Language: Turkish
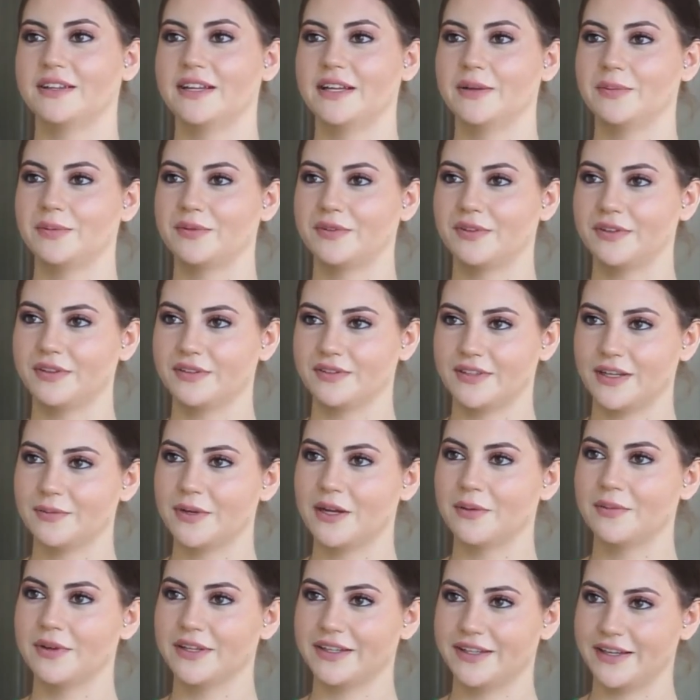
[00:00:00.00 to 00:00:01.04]
Hepsi
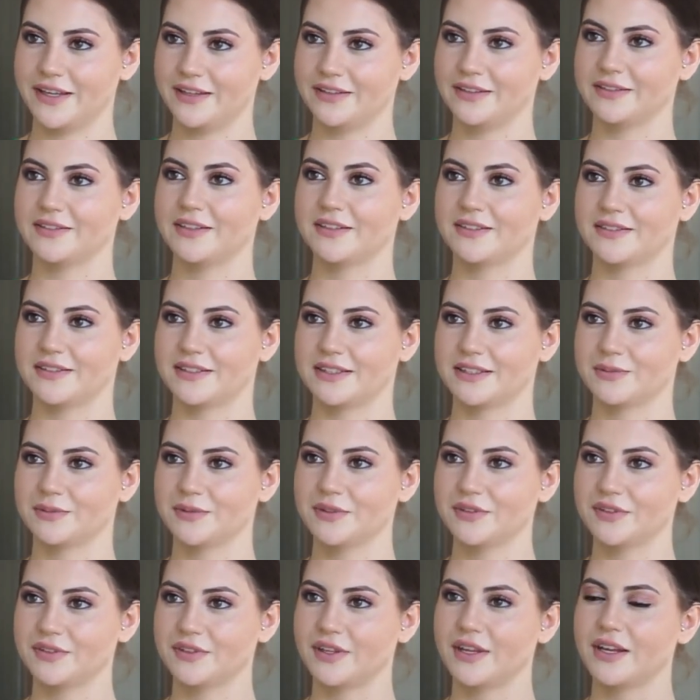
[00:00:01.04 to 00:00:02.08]
tamamen kendi
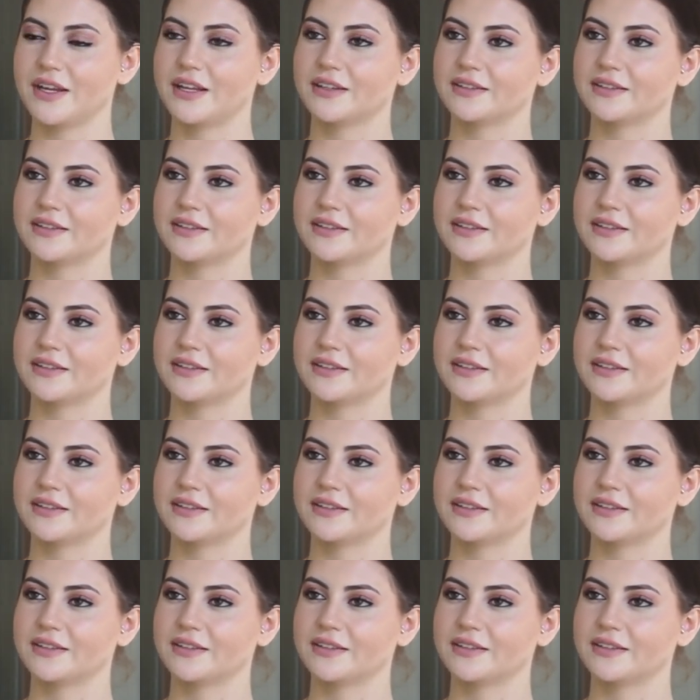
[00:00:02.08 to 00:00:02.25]
tasarımınız.